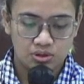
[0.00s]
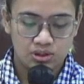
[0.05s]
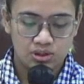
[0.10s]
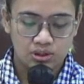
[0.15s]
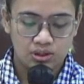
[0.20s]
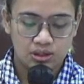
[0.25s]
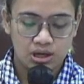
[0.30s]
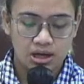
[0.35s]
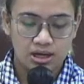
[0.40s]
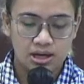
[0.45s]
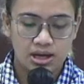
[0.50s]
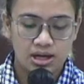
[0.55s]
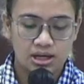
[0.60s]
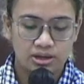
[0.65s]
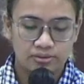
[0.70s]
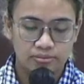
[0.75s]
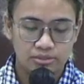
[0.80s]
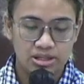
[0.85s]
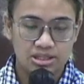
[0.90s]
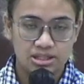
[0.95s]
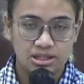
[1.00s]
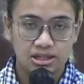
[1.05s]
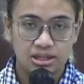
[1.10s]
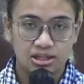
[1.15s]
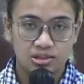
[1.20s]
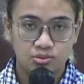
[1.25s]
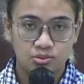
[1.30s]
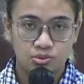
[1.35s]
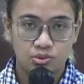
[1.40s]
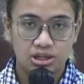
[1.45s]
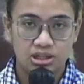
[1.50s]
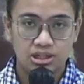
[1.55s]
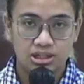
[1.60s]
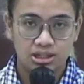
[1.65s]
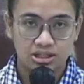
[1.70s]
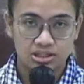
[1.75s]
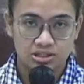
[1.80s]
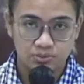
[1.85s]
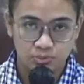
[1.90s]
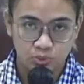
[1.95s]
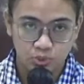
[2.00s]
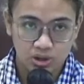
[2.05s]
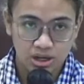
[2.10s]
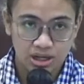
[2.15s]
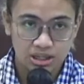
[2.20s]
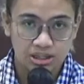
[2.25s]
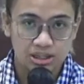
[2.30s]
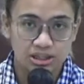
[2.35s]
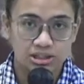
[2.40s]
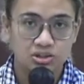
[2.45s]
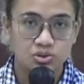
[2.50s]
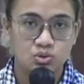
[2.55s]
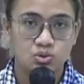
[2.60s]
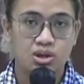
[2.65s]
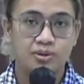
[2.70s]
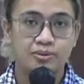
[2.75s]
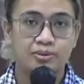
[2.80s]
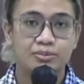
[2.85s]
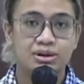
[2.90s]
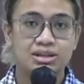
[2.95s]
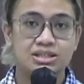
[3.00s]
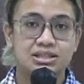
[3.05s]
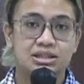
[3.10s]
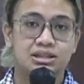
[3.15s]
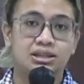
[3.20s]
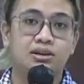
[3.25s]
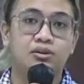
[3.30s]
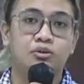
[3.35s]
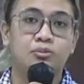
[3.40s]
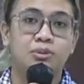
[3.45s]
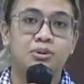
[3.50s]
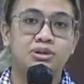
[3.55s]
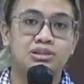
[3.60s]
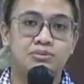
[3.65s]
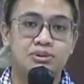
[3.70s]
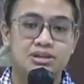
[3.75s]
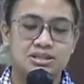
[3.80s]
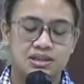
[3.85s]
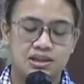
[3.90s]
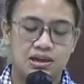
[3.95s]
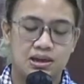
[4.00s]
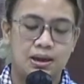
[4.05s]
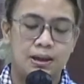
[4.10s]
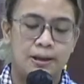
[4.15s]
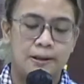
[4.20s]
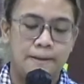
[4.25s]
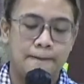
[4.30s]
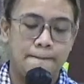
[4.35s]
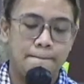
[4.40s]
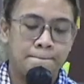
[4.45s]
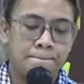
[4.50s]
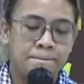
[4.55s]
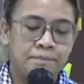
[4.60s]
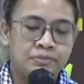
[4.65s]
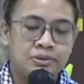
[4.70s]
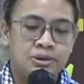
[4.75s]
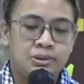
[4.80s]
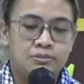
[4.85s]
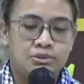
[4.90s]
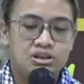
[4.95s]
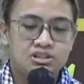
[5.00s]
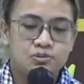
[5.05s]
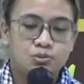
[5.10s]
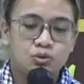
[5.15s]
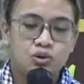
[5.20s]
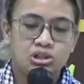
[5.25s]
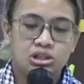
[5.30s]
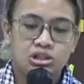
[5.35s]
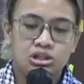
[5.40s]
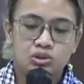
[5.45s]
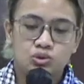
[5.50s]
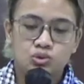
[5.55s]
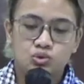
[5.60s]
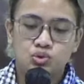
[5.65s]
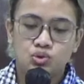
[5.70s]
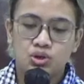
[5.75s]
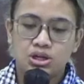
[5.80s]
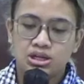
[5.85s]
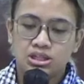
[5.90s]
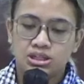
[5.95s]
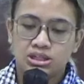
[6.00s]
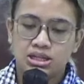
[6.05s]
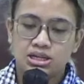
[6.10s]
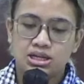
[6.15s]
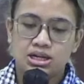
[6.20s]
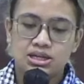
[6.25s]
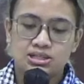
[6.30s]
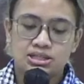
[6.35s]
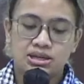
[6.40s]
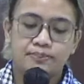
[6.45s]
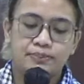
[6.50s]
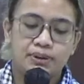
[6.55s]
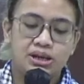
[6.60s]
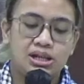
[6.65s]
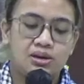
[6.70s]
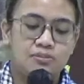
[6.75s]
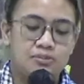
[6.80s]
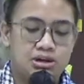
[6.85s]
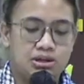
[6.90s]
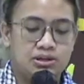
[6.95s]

Kakak akan bacakan untuk adik-adik semua, adik-adik juga membaca dari rumah masing-masing. Mazmur 37 ayat 3 sampai 5.